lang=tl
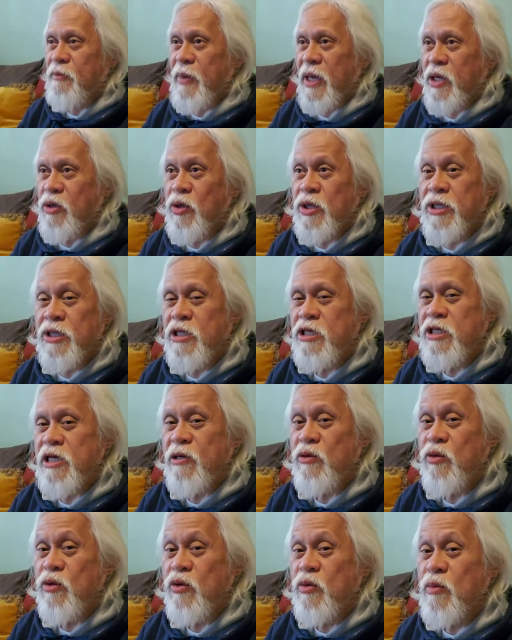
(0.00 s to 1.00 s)
Pero hindi siya
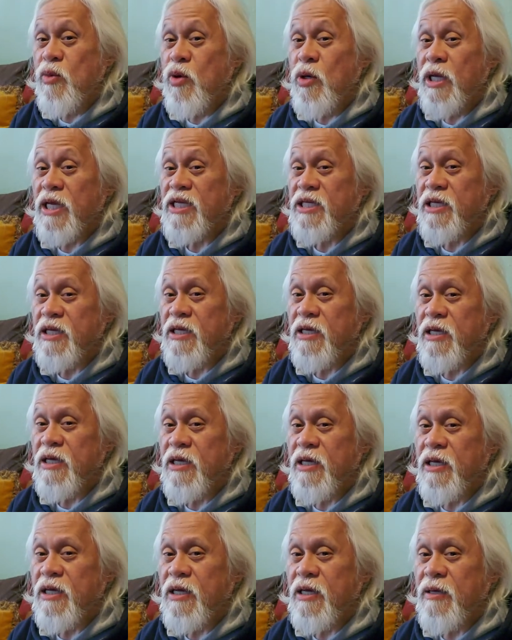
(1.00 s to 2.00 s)
lulubog kasi
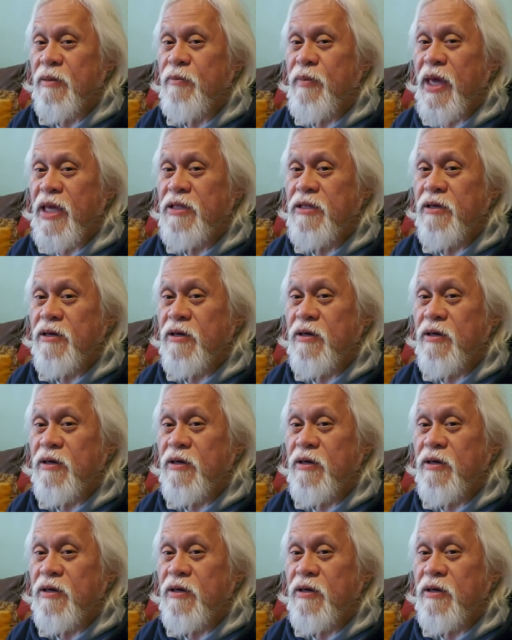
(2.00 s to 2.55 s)
made